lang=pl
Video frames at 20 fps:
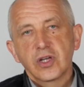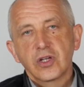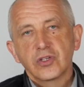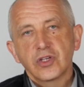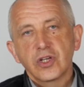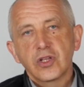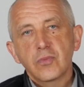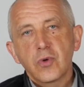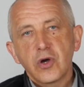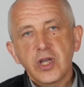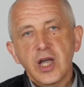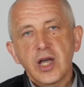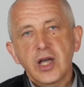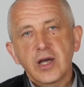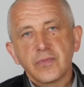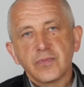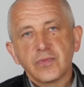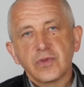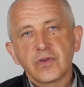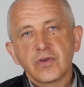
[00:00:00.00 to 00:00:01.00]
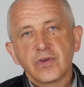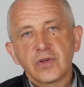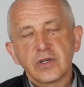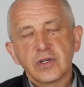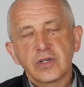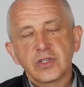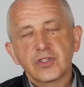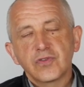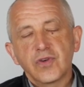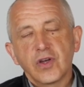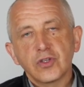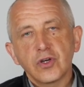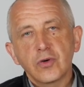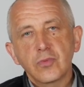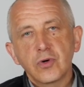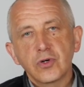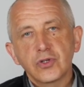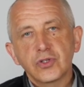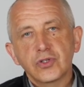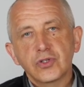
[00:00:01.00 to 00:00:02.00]
Czyli moja e,
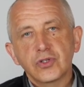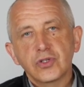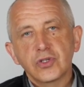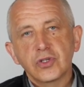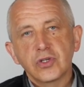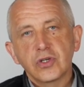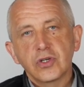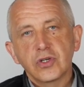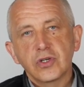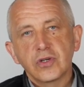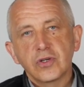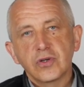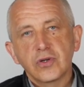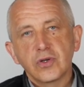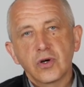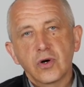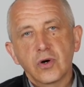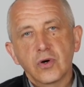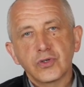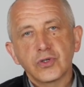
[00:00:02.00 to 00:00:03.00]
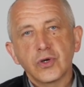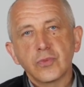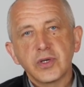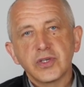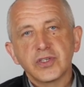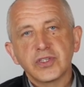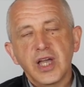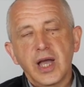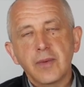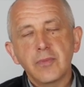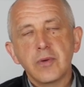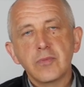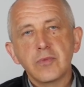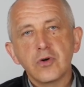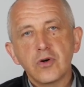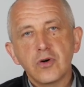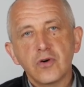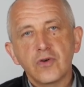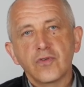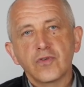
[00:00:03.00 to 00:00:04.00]
świadomość e, o sobie samym
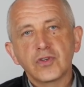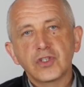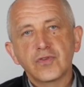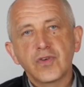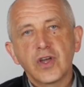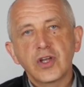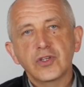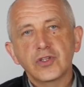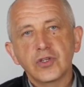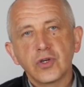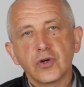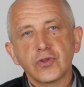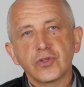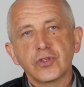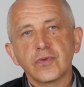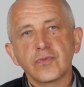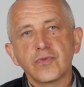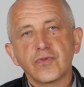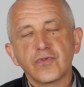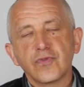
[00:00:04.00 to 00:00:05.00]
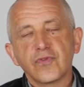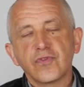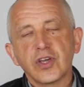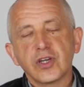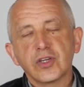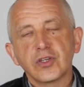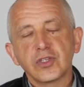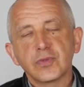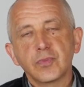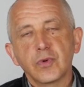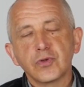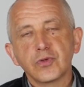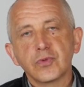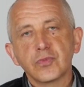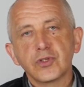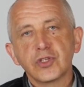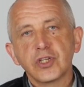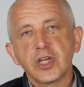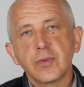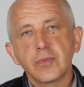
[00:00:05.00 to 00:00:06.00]
i o świecie, o tym, w jaki
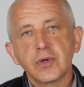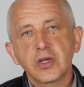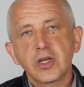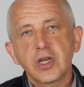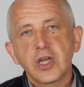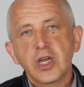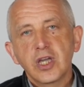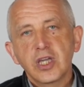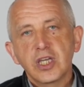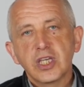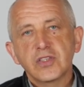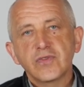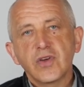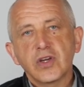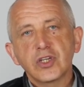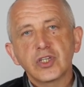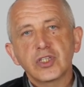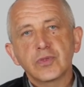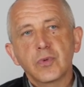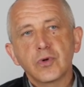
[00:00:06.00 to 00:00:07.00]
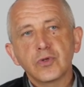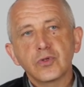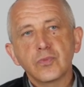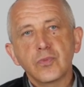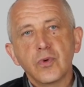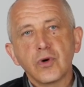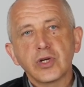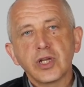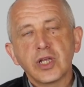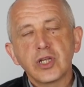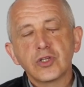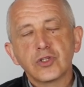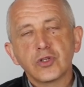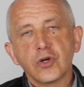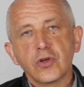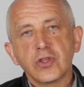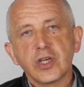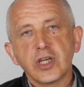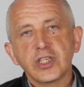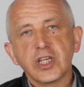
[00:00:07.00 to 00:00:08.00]
sposób żyjemy, jest w jakiś sposób
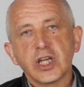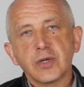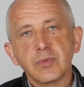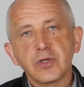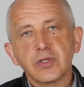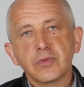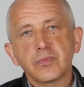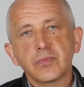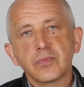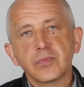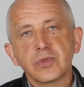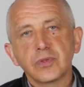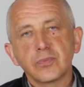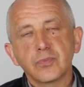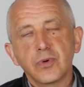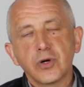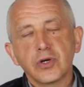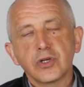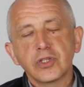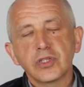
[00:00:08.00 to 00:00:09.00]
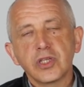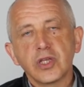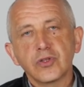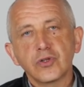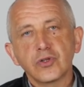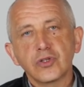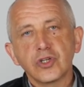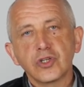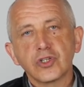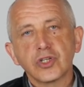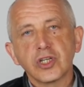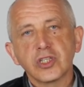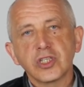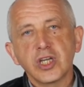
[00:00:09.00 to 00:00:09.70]
ograniczona, jest jakby pokryta troszeczkę